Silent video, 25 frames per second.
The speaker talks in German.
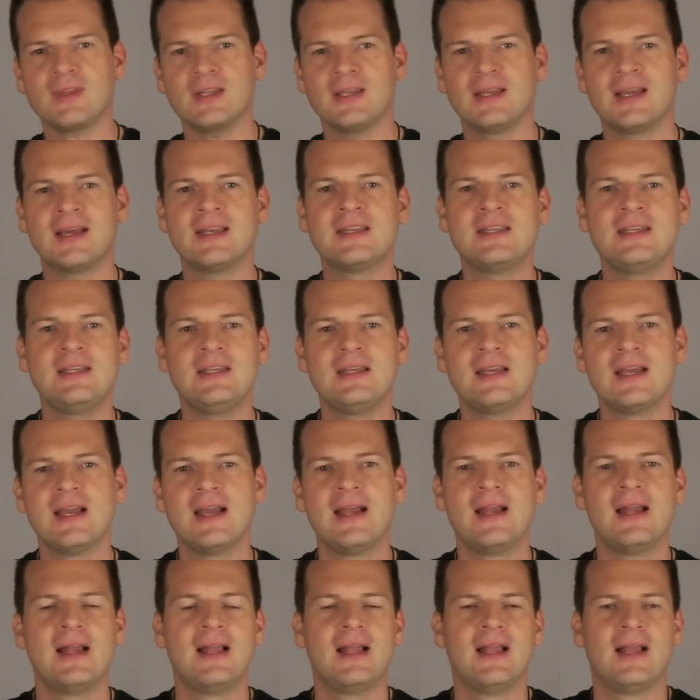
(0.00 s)
Ja, die
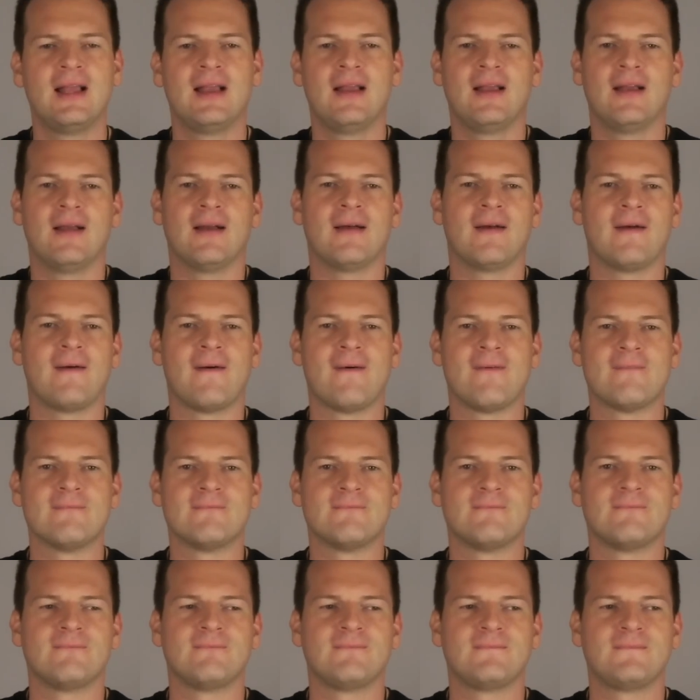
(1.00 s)

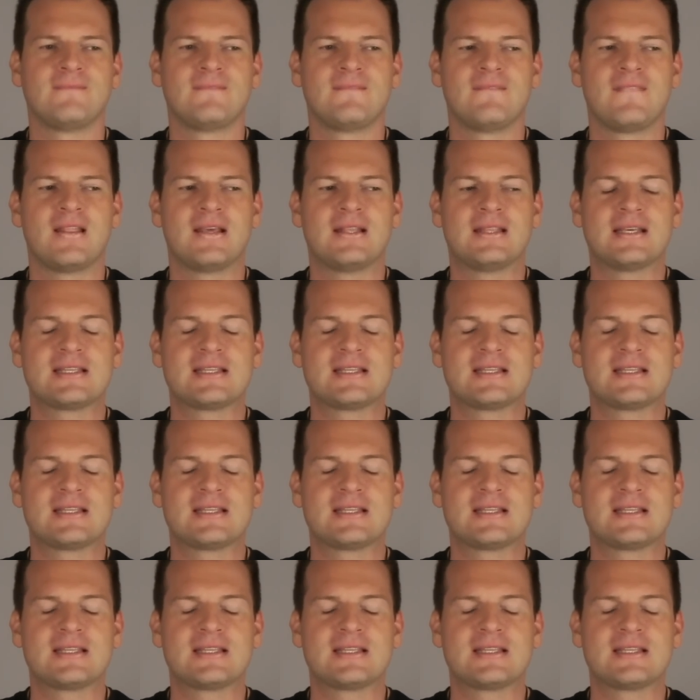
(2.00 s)
ähm,